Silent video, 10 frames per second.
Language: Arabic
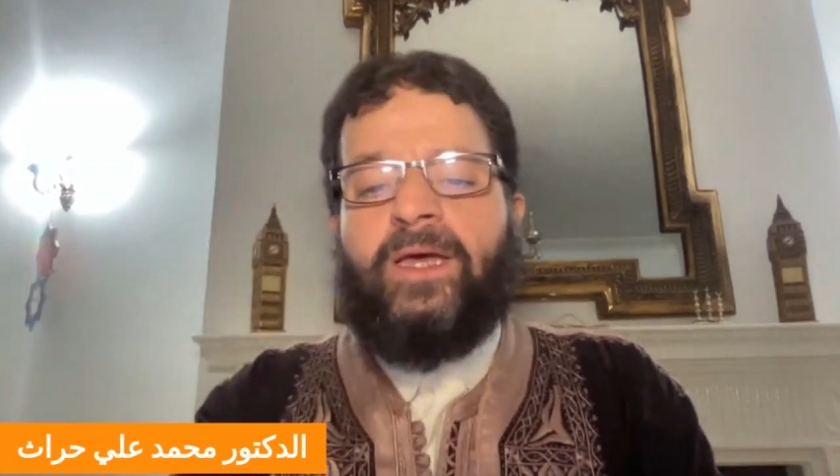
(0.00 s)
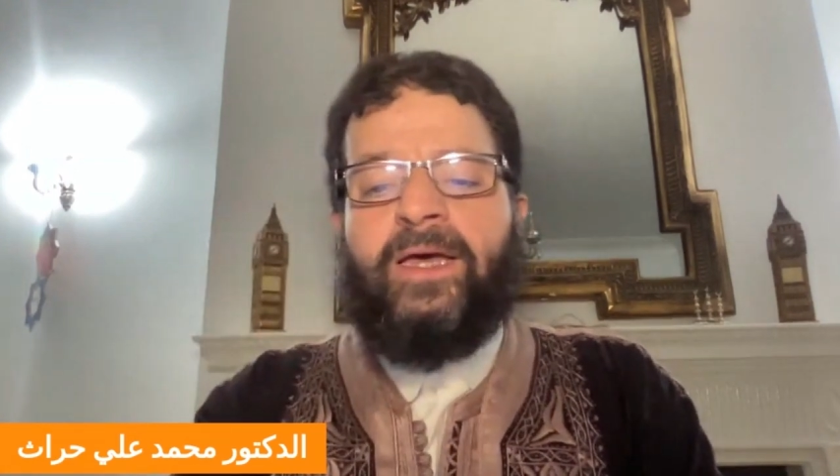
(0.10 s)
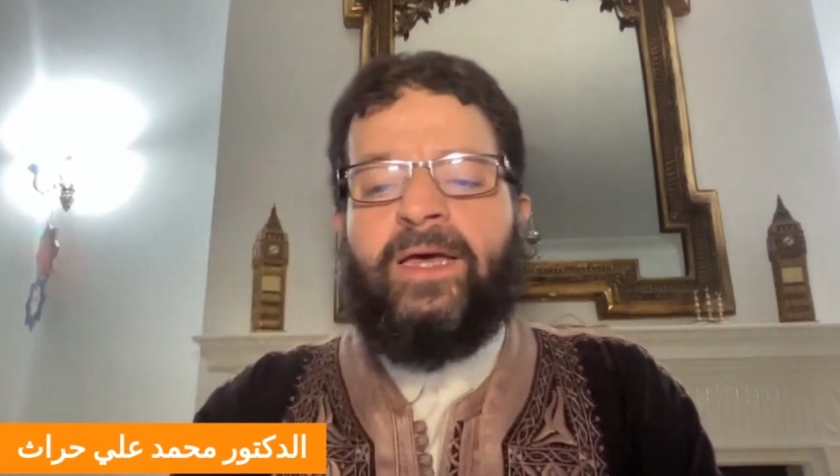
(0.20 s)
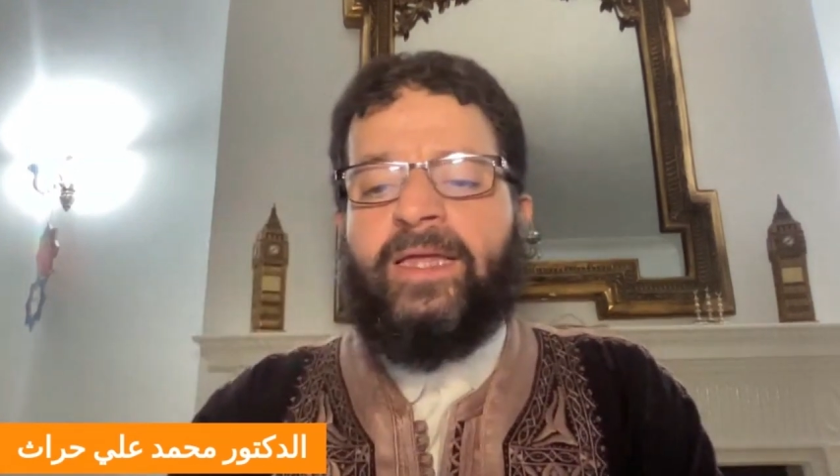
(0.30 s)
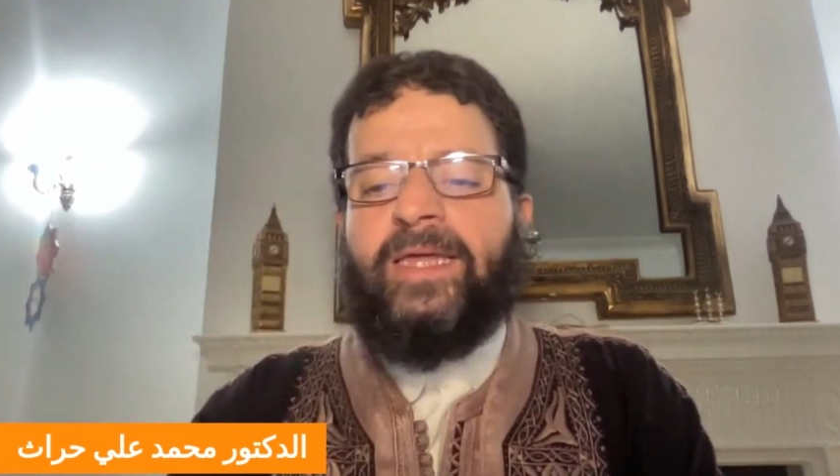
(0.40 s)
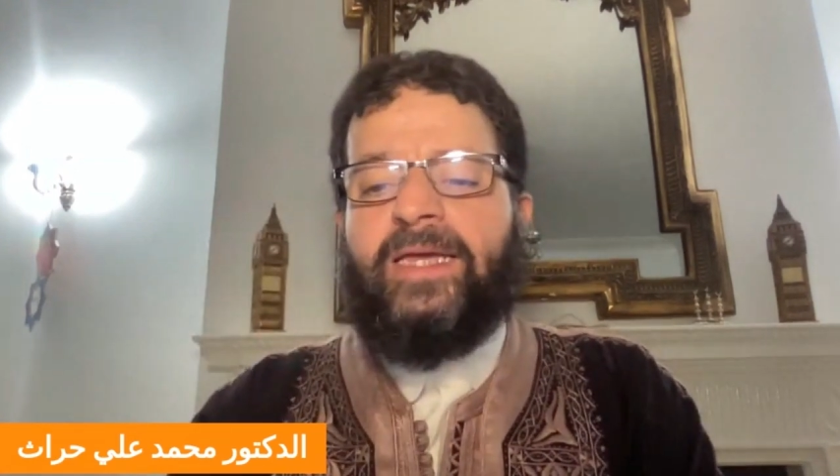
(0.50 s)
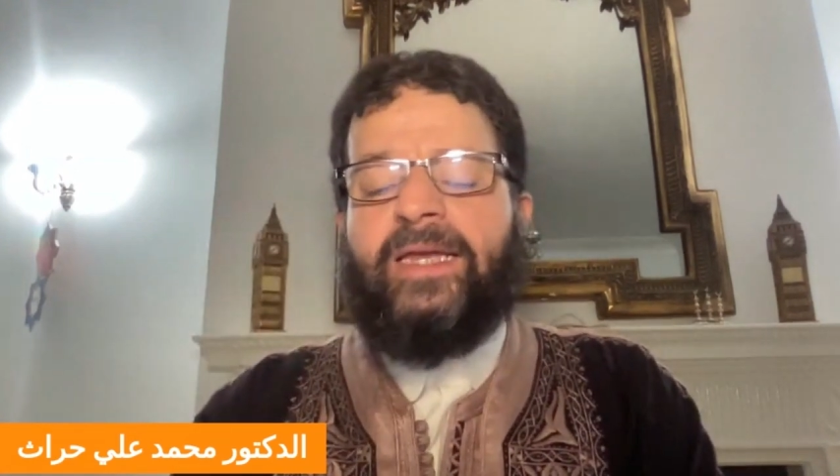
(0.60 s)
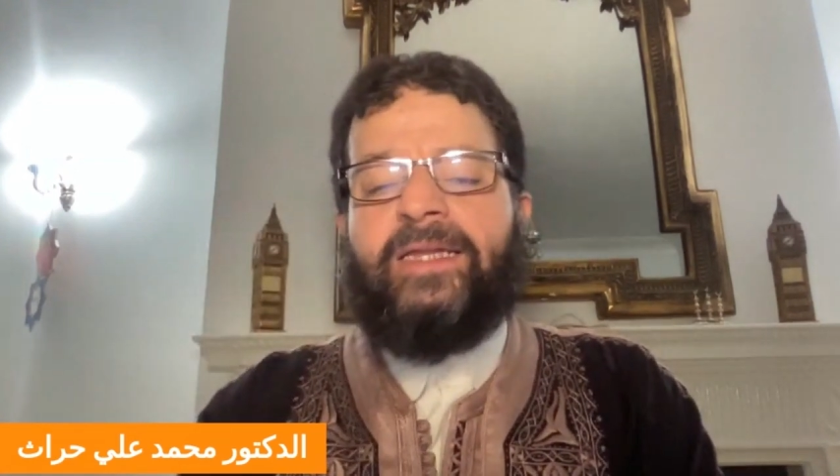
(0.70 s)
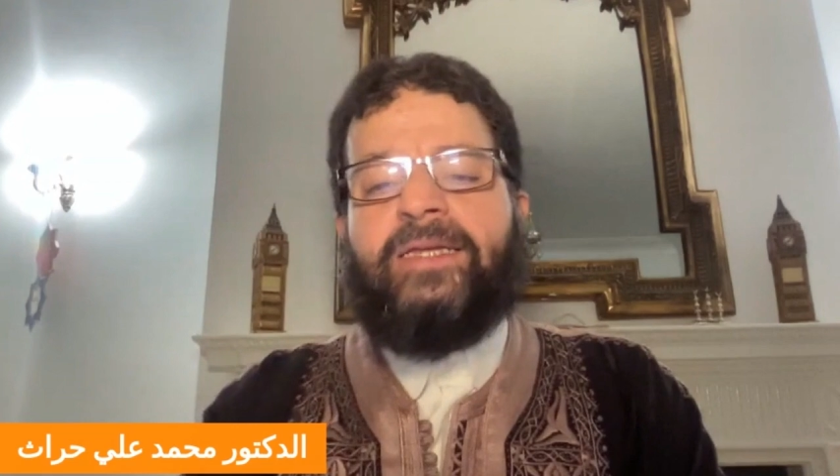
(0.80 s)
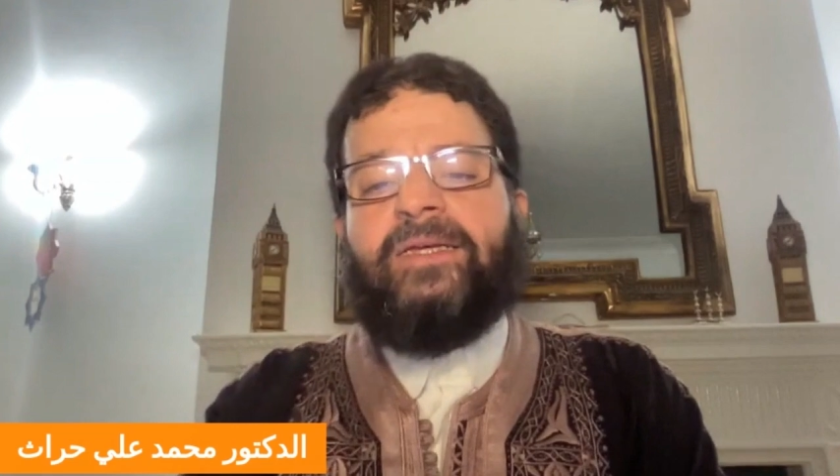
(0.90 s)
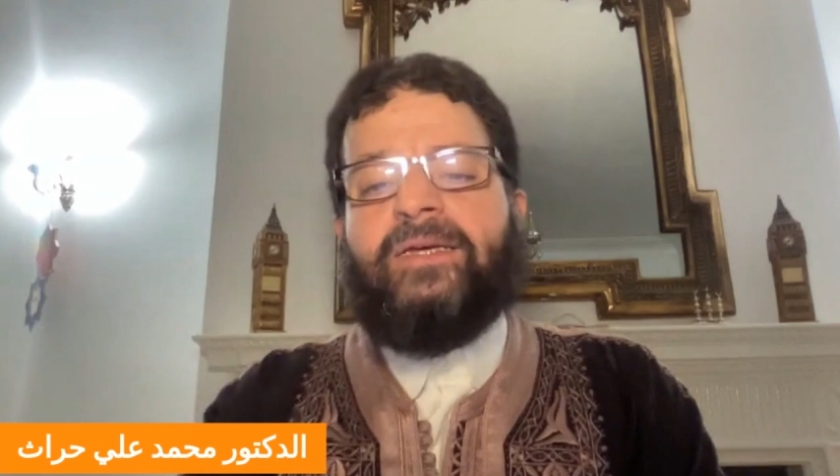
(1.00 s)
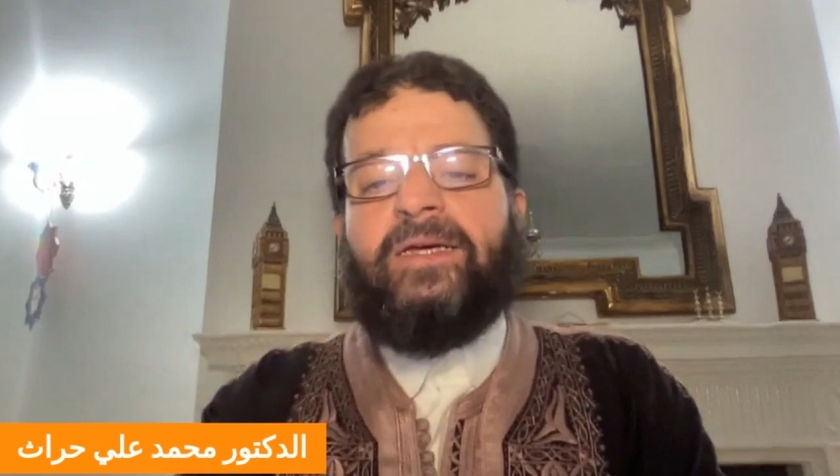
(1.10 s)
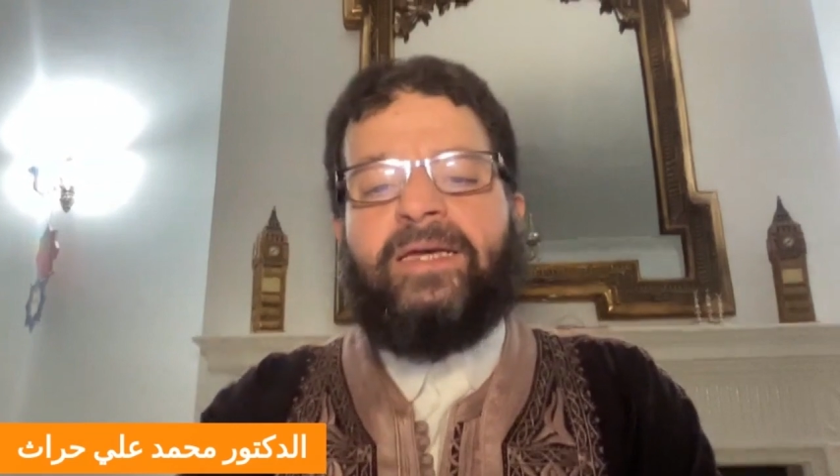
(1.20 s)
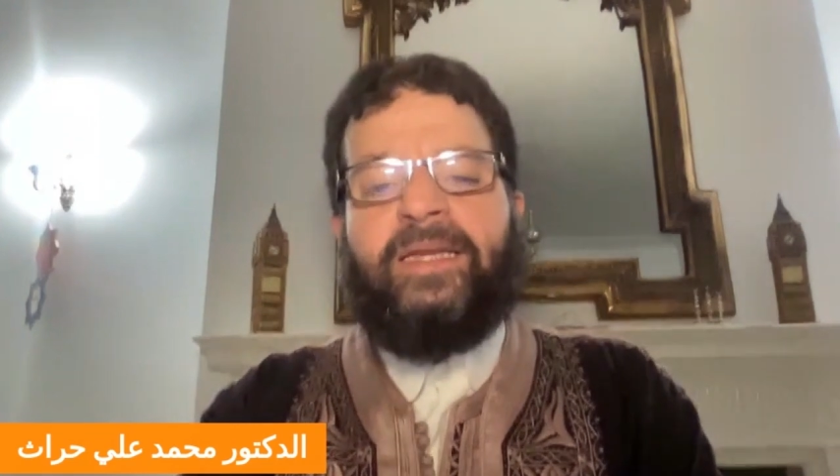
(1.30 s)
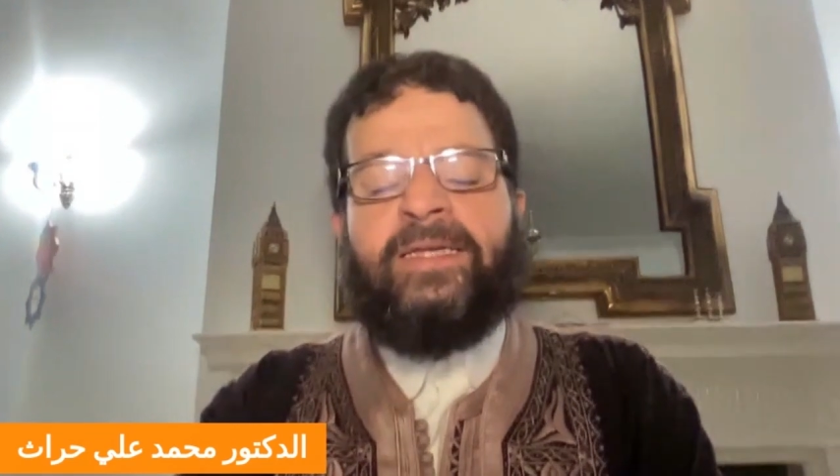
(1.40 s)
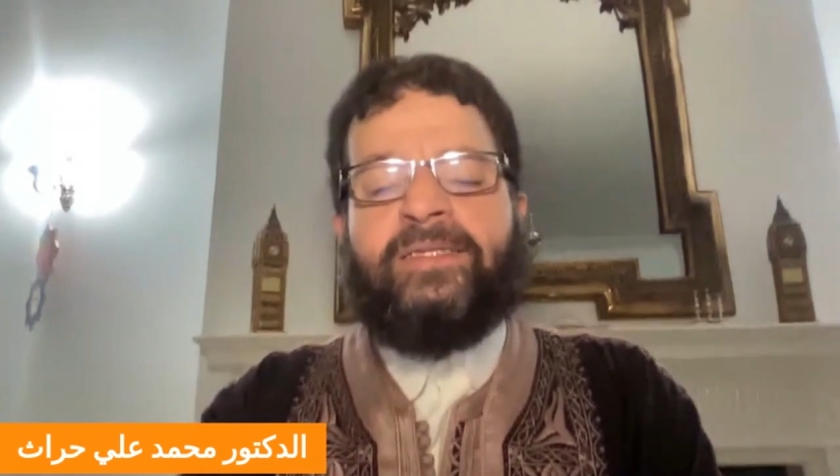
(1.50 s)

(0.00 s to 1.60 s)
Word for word: آه، هذايا اللي اللي